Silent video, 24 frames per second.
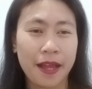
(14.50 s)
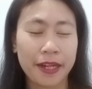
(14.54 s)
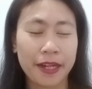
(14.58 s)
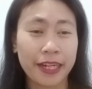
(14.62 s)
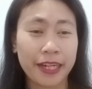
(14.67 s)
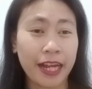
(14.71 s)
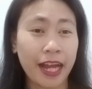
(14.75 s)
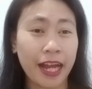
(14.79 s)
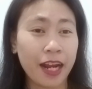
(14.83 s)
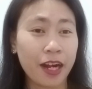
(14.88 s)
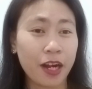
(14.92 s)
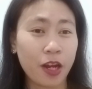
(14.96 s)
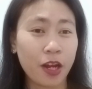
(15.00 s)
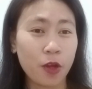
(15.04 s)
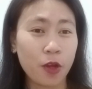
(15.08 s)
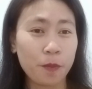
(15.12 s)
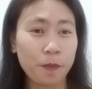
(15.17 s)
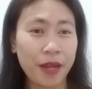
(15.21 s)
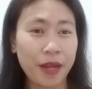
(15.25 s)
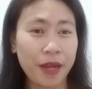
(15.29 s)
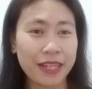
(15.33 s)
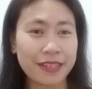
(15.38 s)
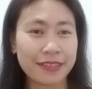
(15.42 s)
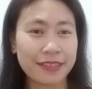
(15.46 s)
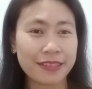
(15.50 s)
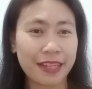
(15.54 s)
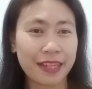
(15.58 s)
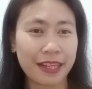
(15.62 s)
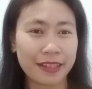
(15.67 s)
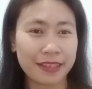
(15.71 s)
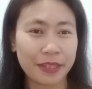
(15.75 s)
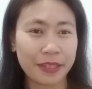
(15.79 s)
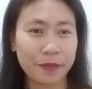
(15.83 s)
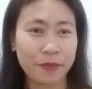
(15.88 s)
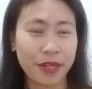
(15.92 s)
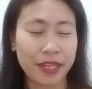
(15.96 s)
kalau
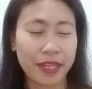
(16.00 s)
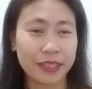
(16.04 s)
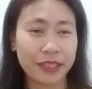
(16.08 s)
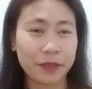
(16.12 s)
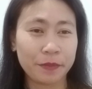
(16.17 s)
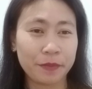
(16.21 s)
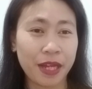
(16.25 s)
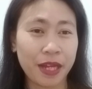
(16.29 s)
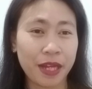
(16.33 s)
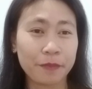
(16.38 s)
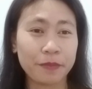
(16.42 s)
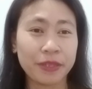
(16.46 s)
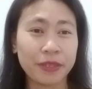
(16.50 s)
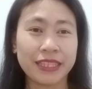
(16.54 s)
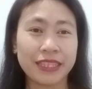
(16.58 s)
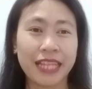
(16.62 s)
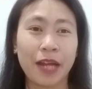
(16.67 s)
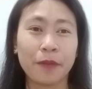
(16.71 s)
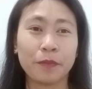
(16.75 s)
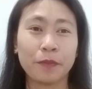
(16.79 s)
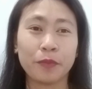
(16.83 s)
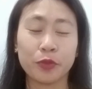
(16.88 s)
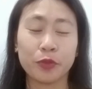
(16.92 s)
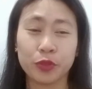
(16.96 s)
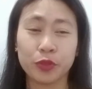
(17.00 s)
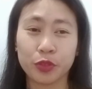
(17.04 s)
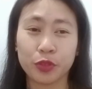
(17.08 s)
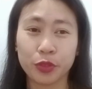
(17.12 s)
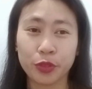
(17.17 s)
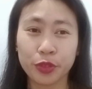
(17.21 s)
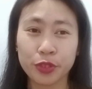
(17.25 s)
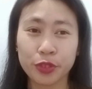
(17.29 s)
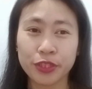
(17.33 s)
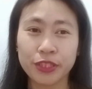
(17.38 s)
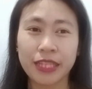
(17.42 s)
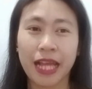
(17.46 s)
pacar tiba-tiba minta
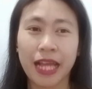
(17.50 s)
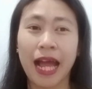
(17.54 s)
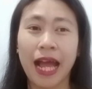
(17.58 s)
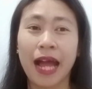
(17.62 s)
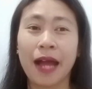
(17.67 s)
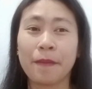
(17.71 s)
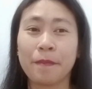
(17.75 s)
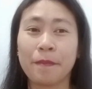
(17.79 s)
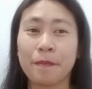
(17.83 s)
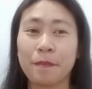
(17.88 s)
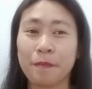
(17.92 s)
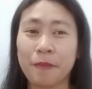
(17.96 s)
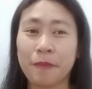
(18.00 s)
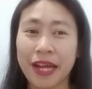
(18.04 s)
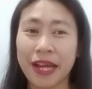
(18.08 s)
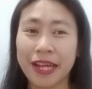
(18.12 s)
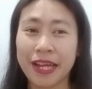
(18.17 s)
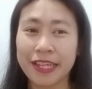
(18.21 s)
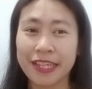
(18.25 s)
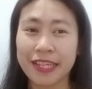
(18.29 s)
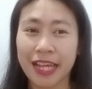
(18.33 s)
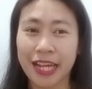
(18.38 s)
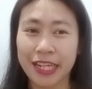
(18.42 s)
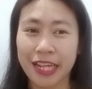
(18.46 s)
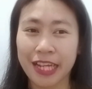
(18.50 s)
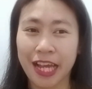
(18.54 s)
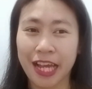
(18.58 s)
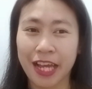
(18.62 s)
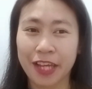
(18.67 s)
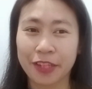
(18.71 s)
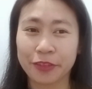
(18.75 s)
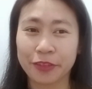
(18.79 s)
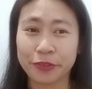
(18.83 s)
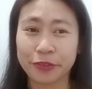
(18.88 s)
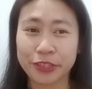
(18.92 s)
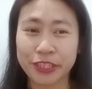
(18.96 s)
putus, apa yang
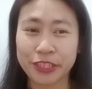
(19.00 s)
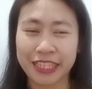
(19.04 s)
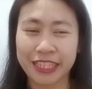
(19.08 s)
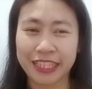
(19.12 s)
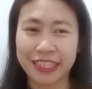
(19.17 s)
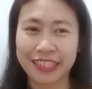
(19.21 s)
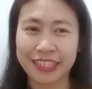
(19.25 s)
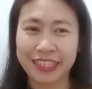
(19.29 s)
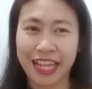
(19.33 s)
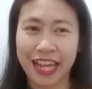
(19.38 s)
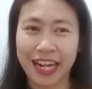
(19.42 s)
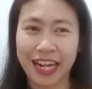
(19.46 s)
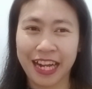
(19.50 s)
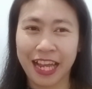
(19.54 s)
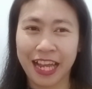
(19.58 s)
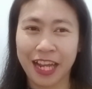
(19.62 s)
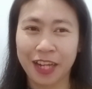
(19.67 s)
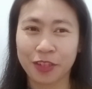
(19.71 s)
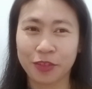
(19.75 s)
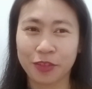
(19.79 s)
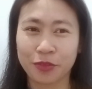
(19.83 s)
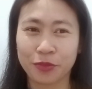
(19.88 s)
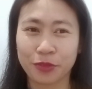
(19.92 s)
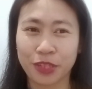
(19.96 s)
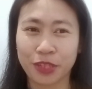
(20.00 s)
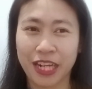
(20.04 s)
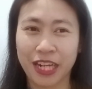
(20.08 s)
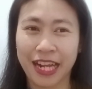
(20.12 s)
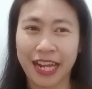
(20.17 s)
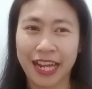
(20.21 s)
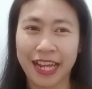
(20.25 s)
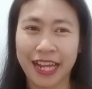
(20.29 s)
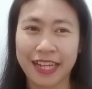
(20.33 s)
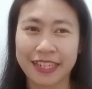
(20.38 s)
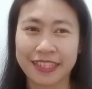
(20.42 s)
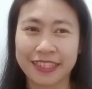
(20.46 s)
harus kita
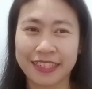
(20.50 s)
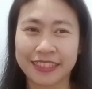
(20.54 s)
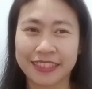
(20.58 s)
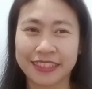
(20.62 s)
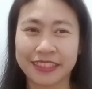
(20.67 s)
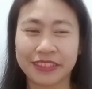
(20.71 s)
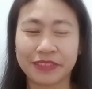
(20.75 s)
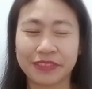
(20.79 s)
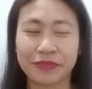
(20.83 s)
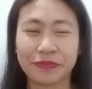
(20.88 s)
lakukan?